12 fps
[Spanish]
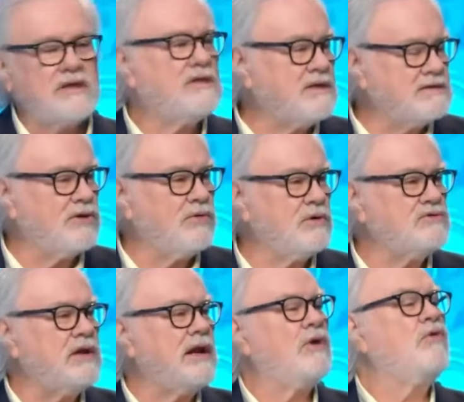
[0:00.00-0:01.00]
tiene este gobierno es
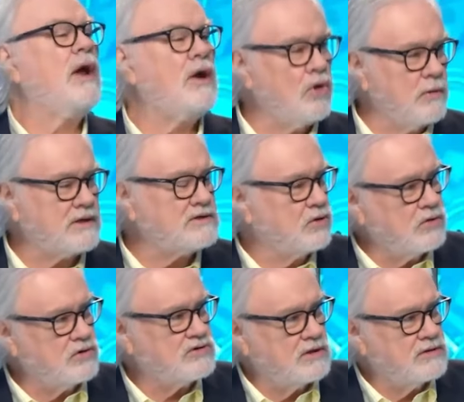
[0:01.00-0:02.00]
de inaugurar obras aunque
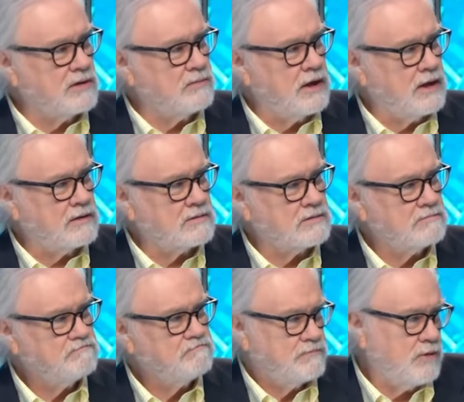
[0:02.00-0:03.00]
no estén terminadas.
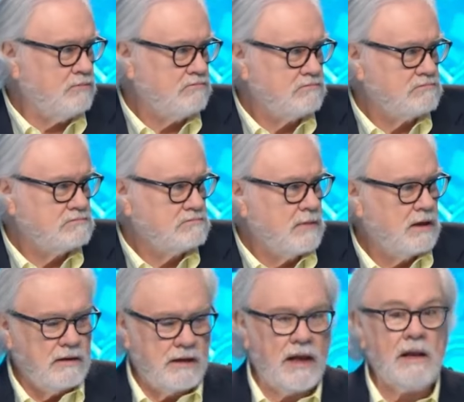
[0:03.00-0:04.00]
¿no?
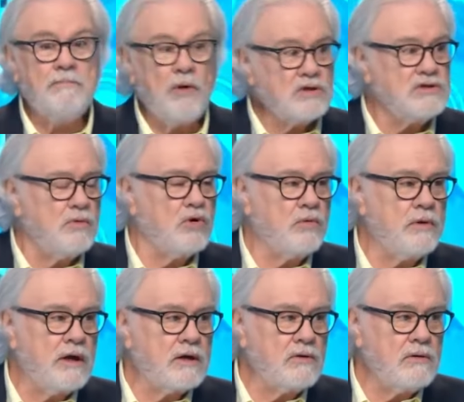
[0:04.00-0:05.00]
El próximo
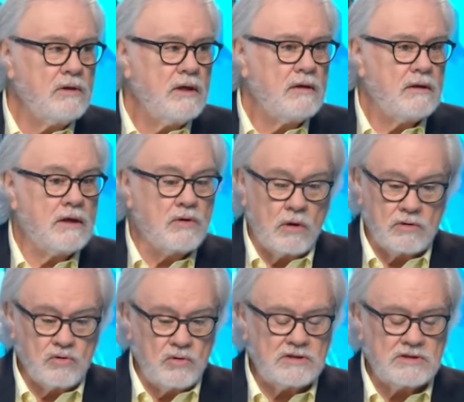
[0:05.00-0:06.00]
gobierno, y como
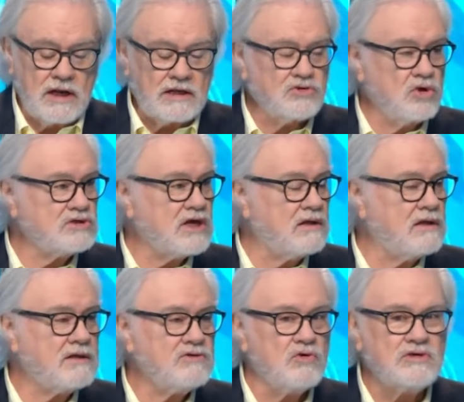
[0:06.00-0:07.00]
tú dices, las dos
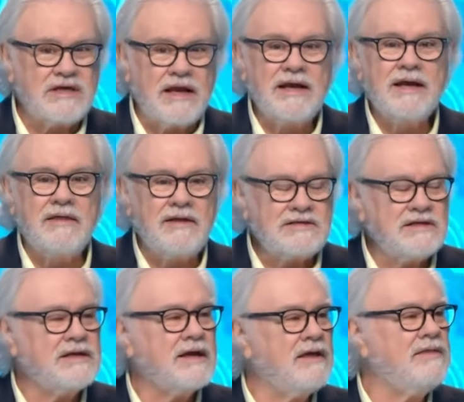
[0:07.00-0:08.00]
candidatas nos tienen que decir qué